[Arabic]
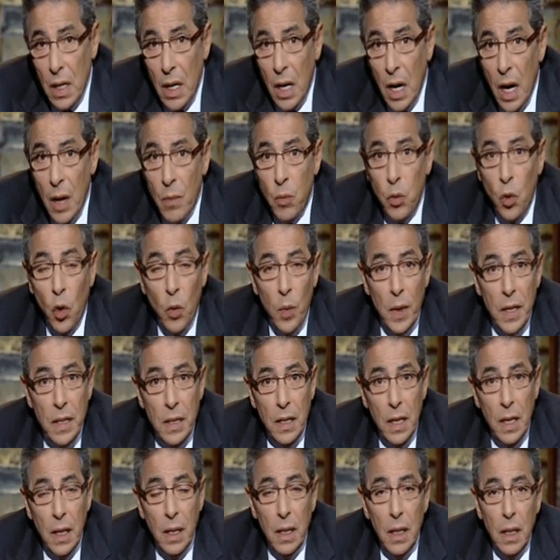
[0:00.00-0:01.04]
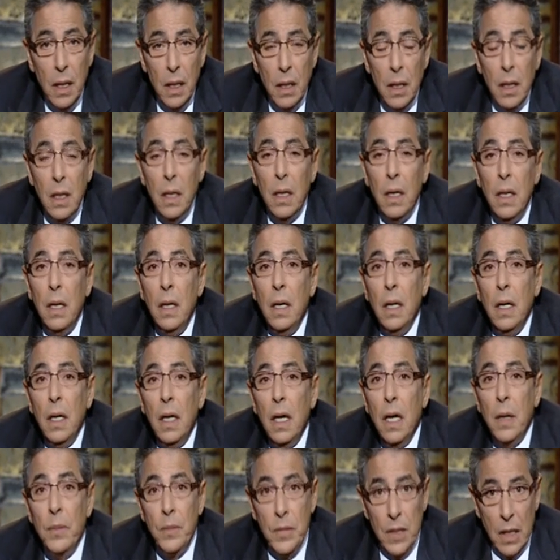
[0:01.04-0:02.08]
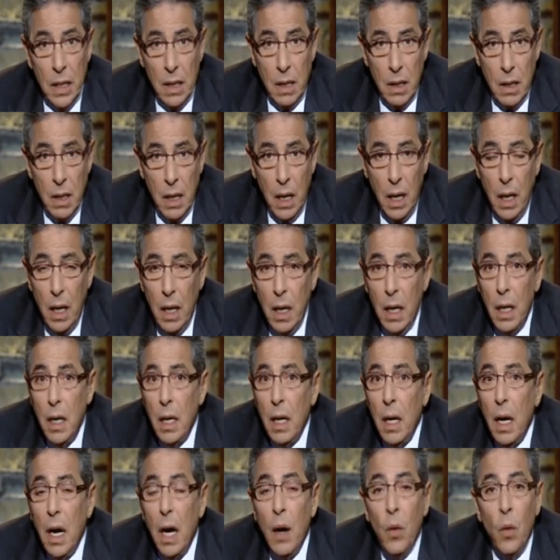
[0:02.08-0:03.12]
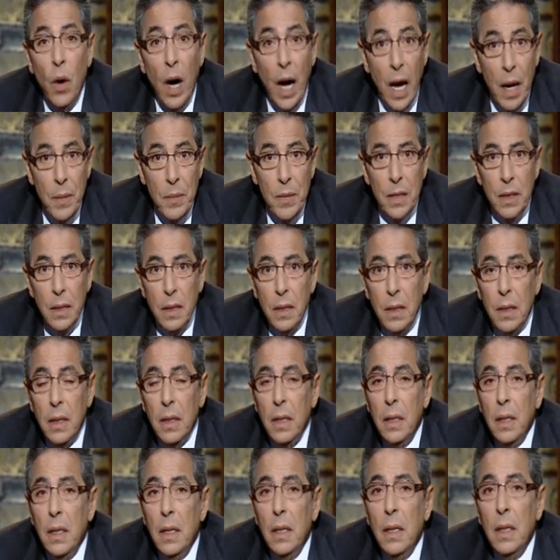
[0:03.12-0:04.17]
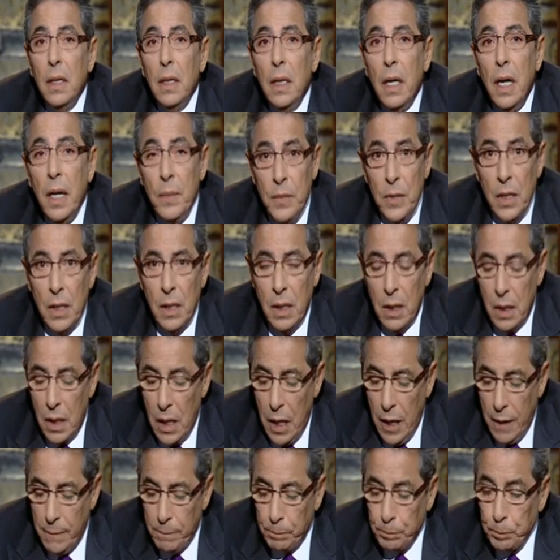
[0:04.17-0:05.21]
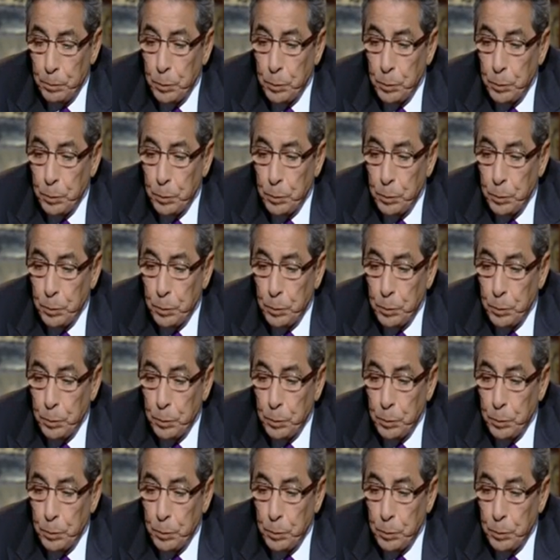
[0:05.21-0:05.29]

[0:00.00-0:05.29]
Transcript: ابو عبيده ابن الجراح او عامر ابن الجراح